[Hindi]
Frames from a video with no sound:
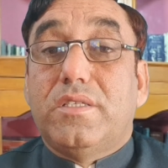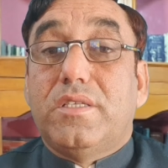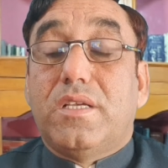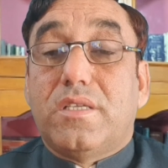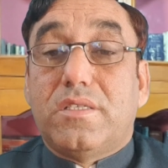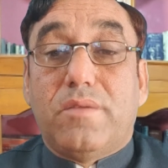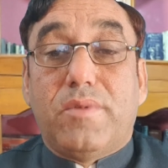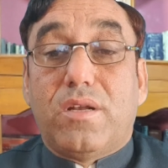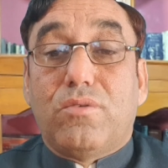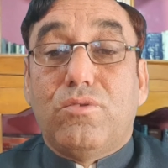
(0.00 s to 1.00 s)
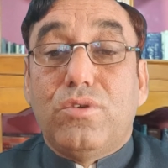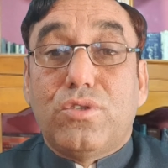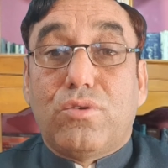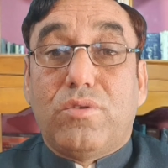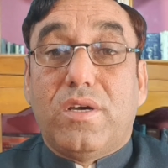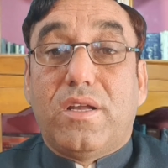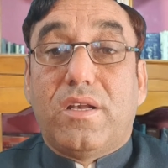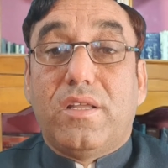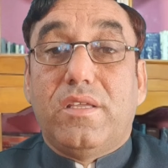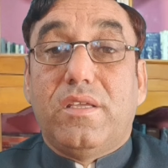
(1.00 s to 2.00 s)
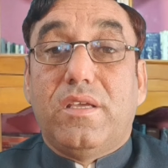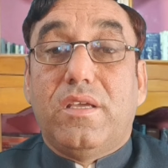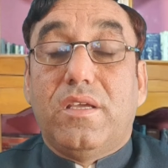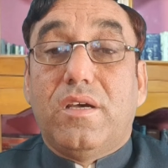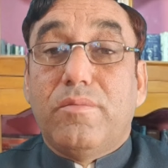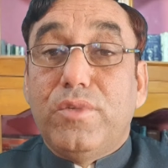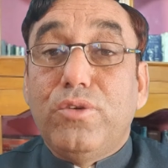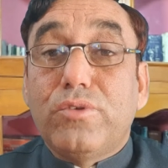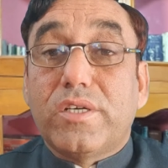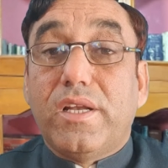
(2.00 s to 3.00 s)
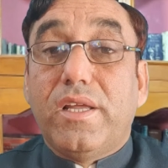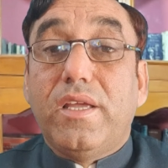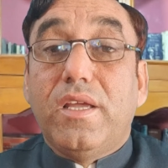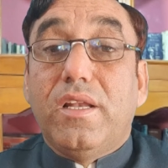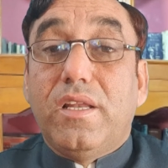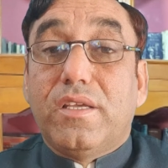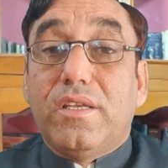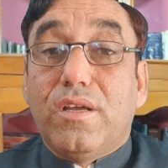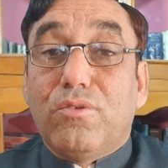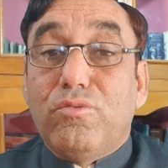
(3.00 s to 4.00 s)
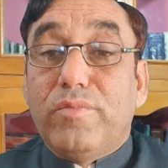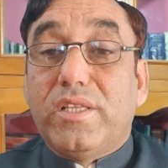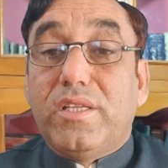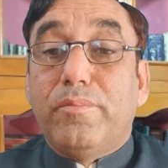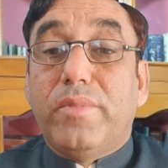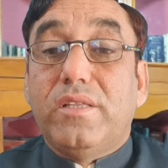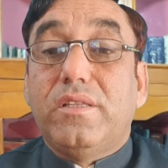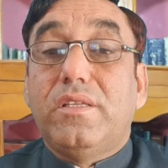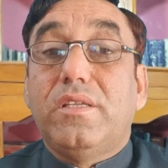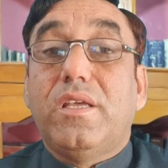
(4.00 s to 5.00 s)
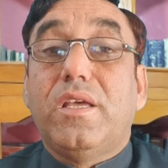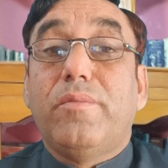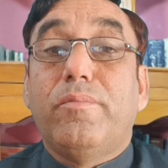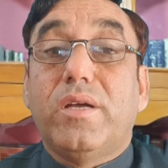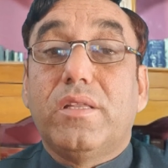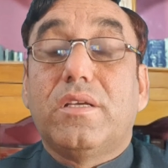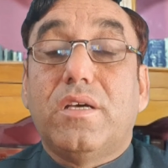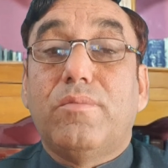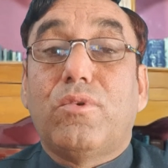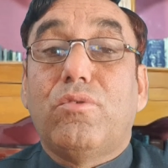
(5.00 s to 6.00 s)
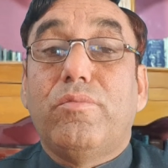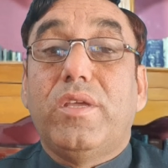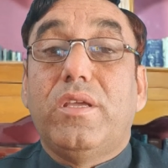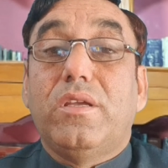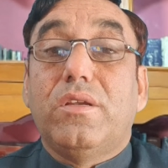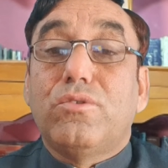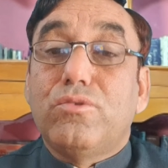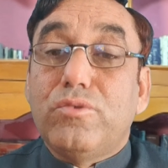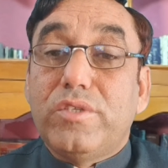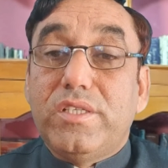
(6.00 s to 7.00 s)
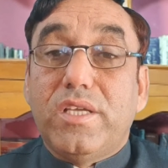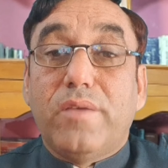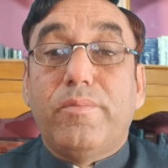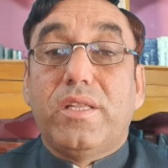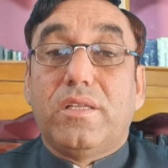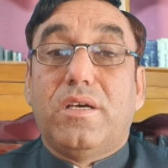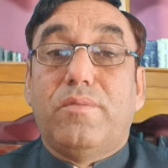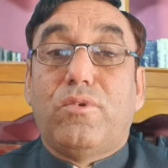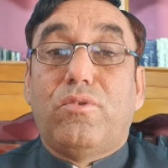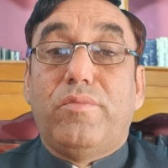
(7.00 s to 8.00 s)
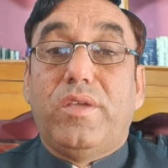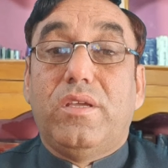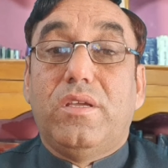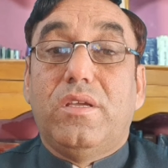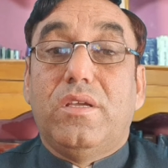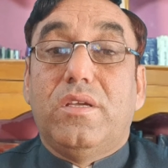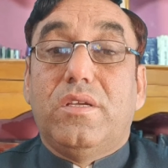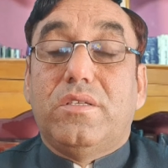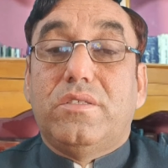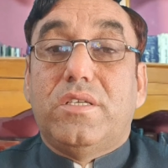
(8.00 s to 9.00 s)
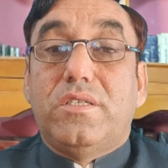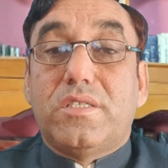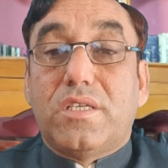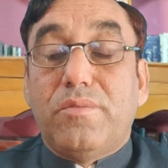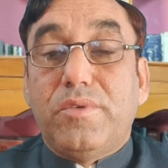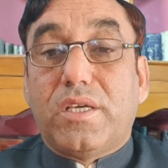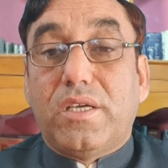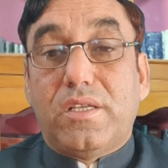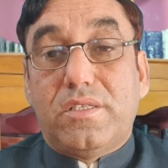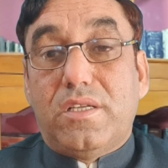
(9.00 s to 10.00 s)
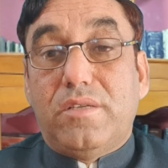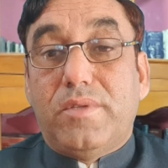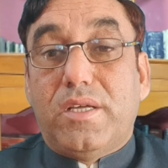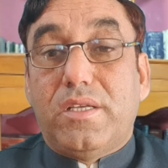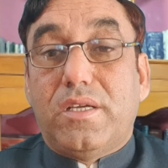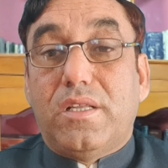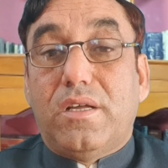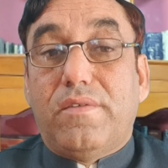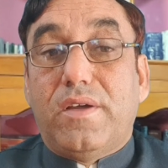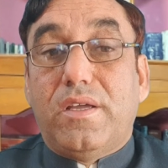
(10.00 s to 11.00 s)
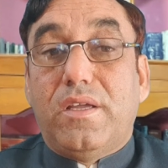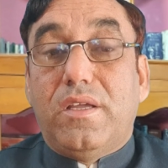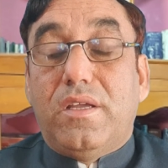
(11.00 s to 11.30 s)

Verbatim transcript: सियासत से हमारा कोई सरोकार नहीं है हम न्यूट्रल हैं लेकिन हुकूमतें बनती है बंद कमरों में टूटती है बंद कमरों में जजिस का भी गैर जानबदारी का दावा है